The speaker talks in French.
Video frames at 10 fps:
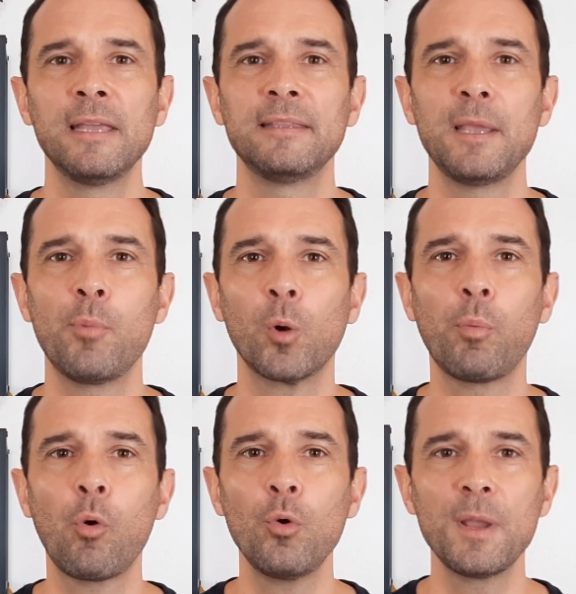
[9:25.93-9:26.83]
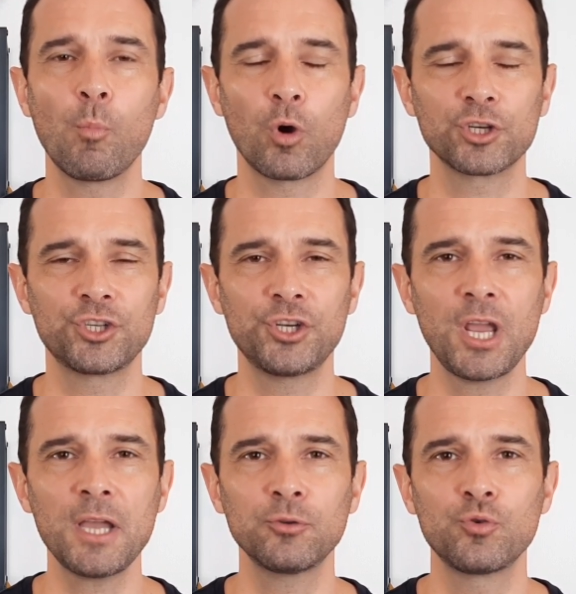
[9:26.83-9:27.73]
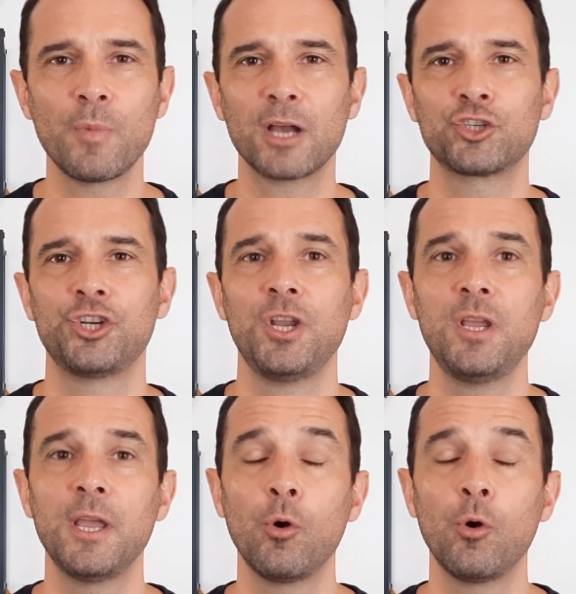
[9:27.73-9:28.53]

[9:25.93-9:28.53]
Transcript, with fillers: des banques pro les moins chères du marché.